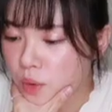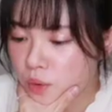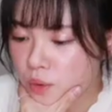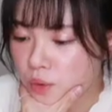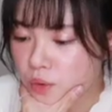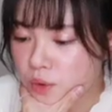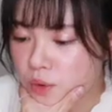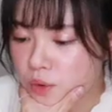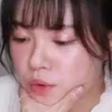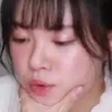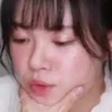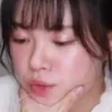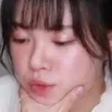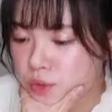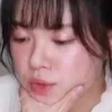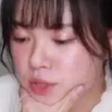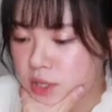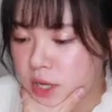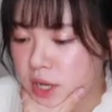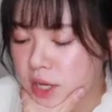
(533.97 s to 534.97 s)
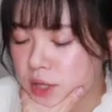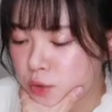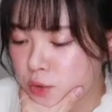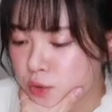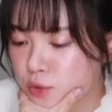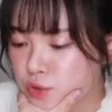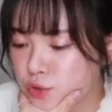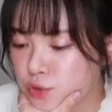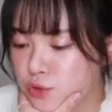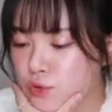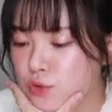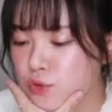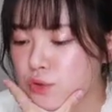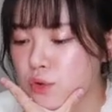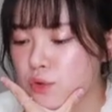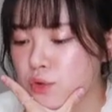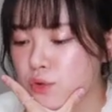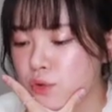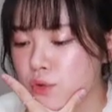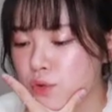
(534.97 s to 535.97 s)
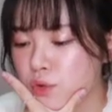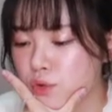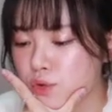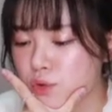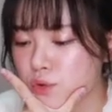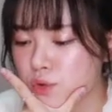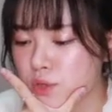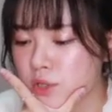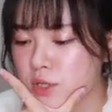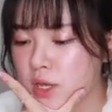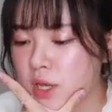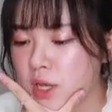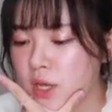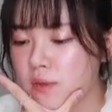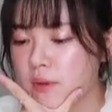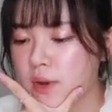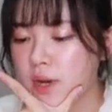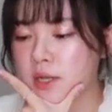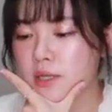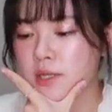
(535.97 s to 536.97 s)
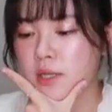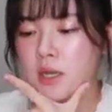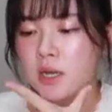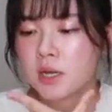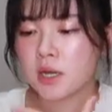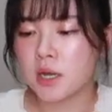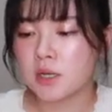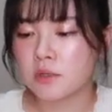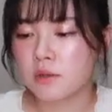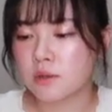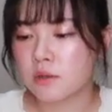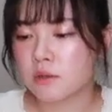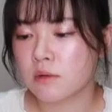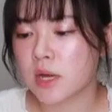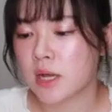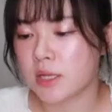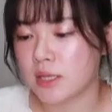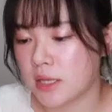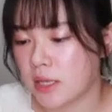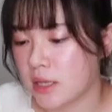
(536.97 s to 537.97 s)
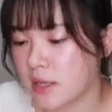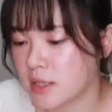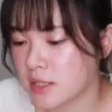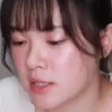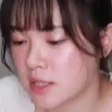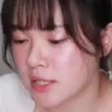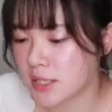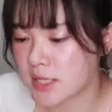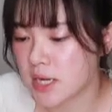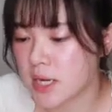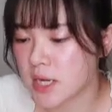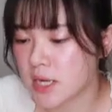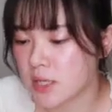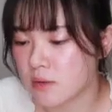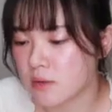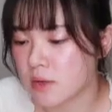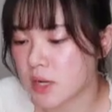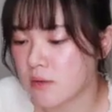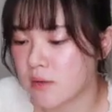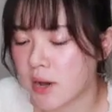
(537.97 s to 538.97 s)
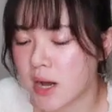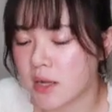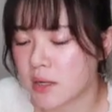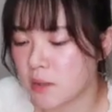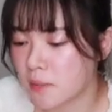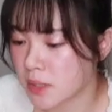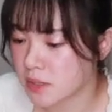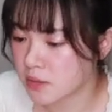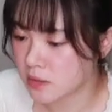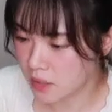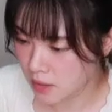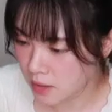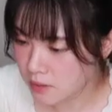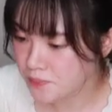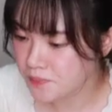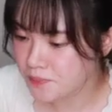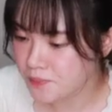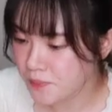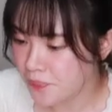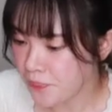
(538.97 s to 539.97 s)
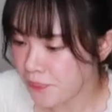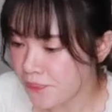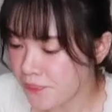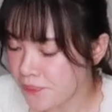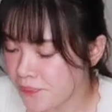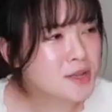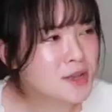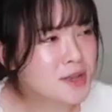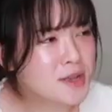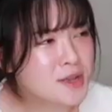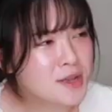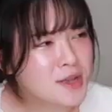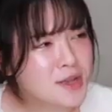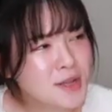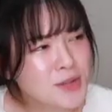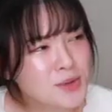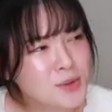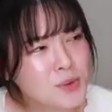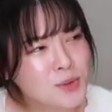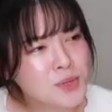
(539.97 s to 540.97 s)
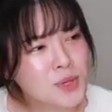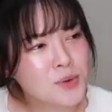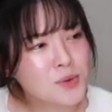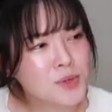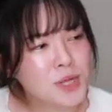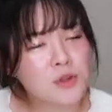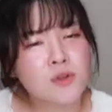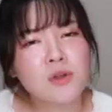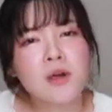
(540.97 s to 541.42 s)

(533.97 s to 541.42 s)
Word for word: 香港の女性と中国の女性は性格とかに違いとかはありますか？えー、どうだろう。